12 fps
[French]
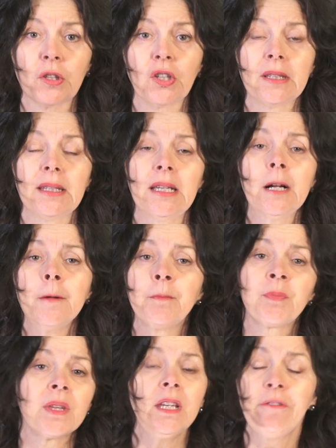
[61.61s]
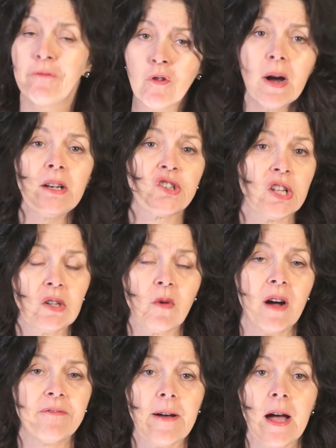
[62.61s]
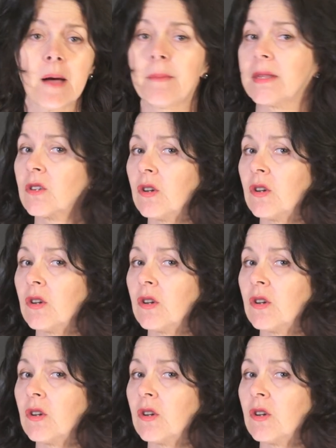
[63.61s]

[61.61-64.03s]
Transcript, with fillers: donné, il faut aller chez le coiffeur parce